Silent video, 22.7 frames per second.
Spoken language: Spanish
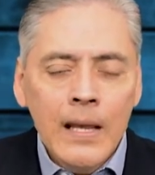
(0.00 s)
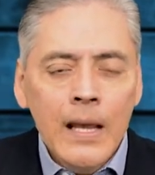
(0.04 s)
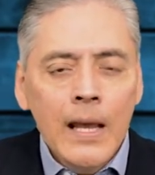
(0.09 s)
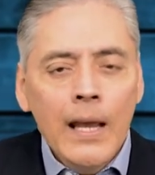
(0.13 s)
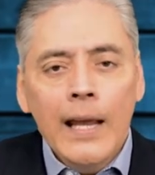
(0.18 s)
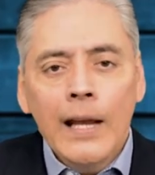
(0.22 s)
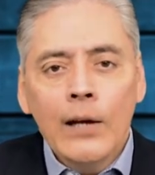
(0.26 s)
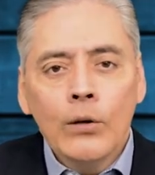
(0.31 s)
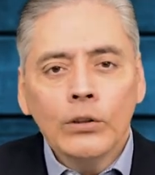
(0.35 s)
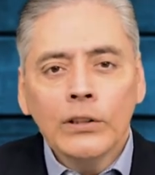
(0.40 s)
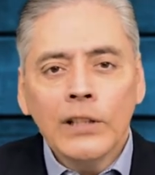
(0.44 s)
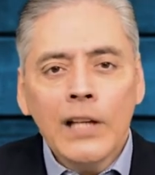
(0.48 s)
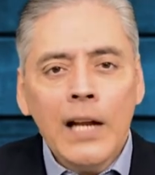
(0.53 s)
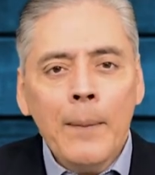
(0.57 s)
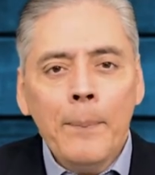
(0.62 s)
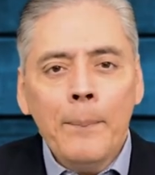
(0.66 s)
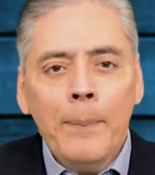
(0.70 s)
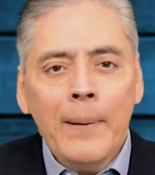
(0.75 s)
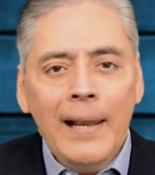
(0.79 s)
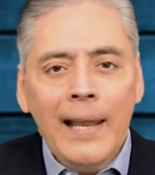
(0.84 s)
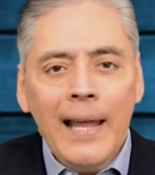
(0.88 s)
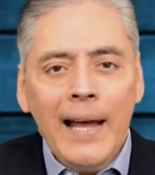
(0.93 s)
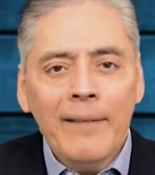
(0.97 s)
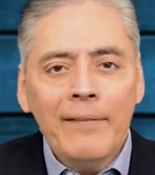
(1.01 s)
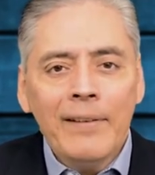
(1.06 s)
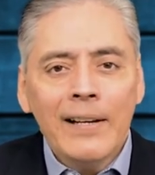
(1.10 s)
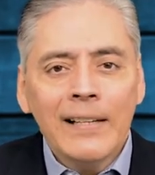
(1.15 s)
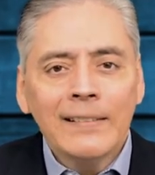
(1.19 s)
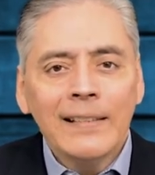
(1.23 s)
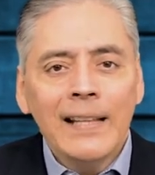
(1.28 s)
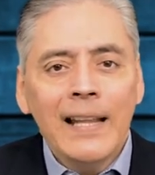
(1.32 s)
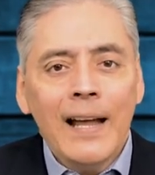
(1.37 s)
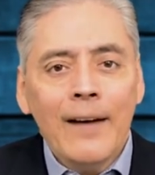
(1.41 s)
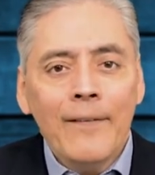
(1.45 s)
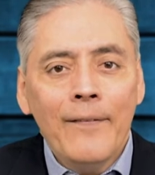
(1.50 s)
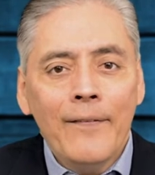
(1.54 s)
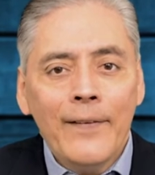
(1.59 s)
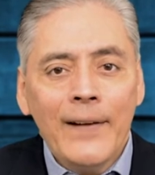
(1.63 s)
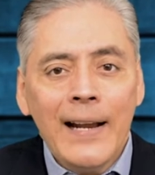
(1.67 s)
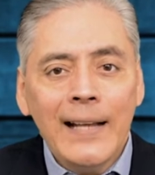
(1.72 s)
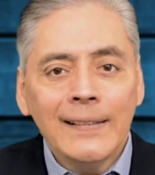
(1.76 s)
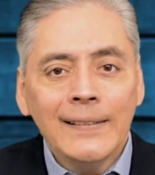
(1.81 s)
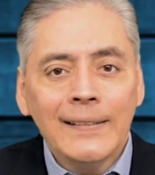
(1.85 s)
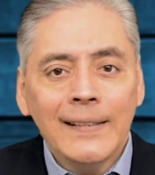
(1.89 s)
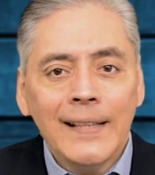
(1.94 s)
En otras palabras, la
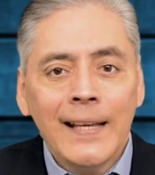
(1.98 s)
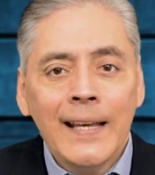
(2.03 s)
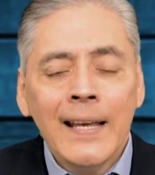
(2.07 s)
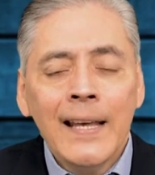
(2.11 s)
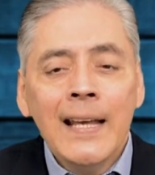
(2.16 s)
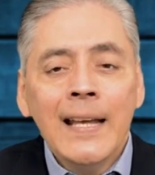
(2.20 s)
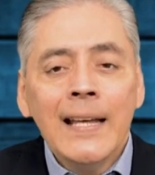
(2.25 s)
frase